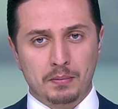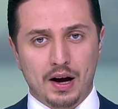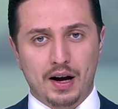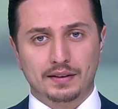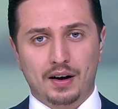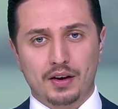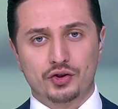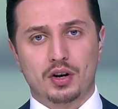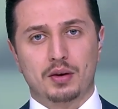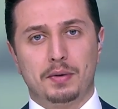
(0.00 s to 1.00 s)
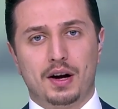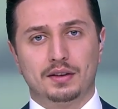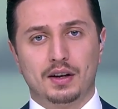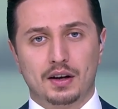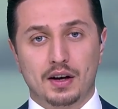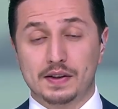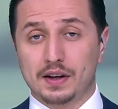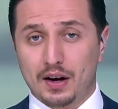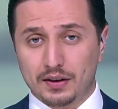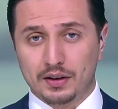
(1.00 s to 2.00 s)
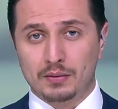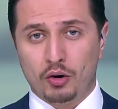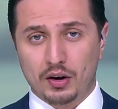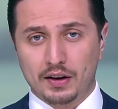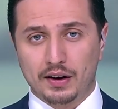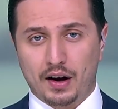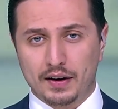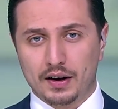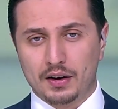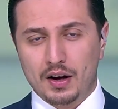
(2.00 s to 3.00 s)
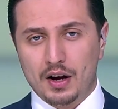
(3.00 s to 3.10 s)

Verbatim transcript: 11 بعد الساعات المعلن عنها